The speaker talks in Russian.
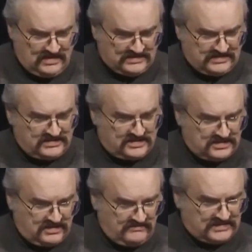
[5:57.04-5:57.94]
Если же
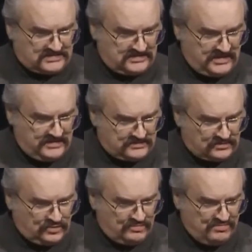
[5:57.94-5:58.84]
человек
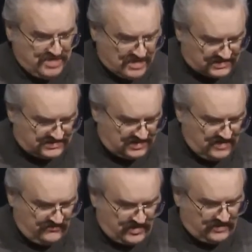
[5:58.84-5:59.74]
задействует мир
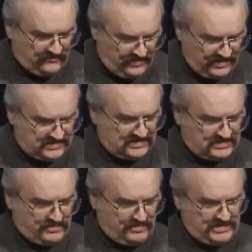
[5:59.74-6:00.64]
сей в конфликте
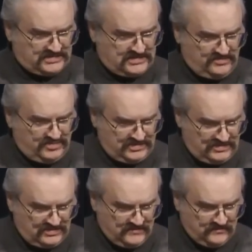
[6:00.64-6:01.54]
с поместной
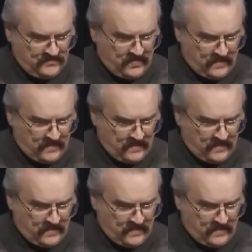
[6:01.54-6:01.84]
общиной –